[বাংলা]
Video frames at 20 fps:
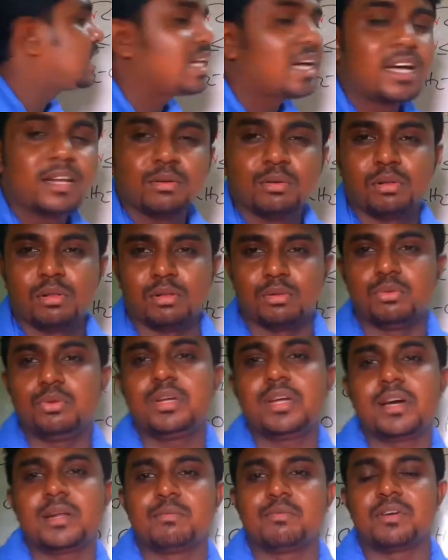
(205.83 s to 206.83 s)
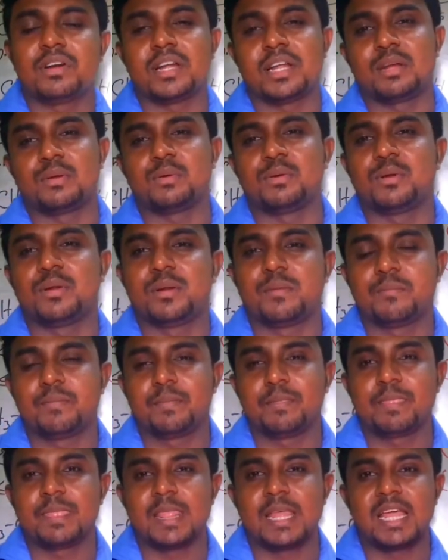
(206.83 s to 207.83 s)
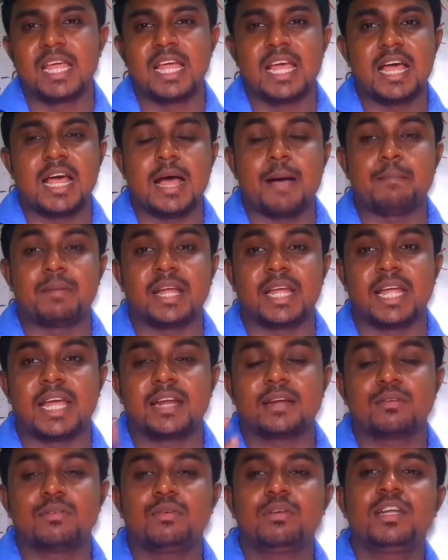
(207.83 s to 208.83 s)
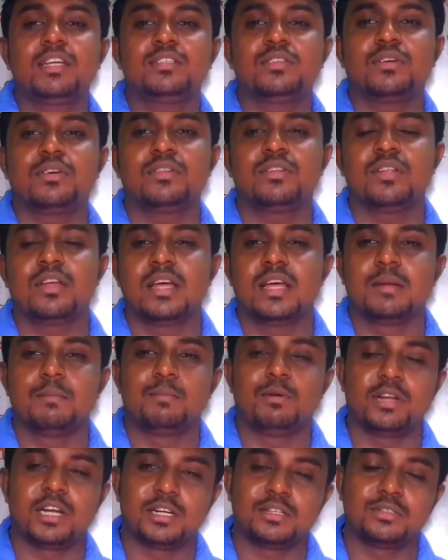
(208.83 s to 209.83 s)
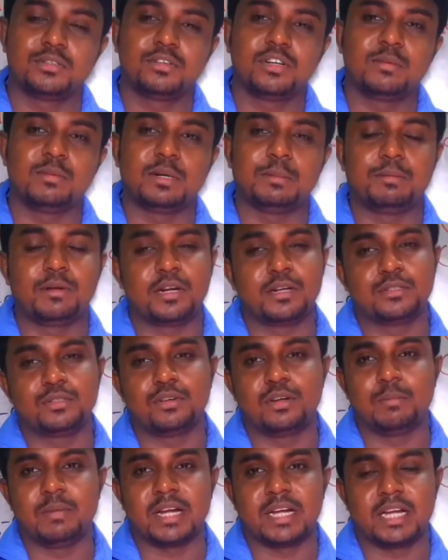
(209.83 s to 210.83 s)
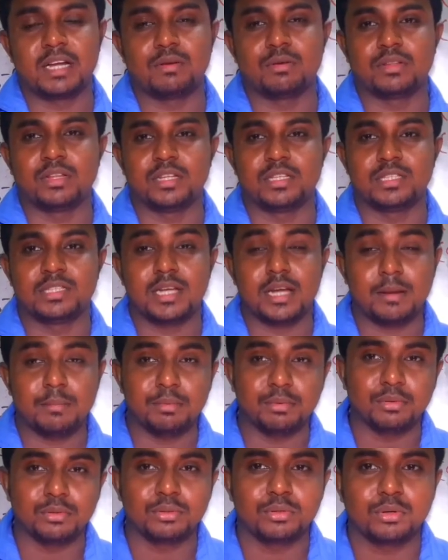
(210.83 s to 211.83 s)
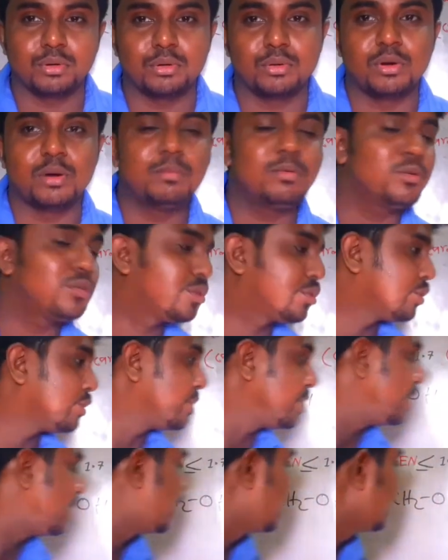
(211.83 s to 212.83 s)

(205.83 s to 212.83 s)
ইথানল দুই কার্বনের অ্যালকোহল আমরা অ্যালকোহলের যখন পলার যৌগ বা অপলার যৌগ ব্যাখ্যা করতে যাব তখন অবশ্যই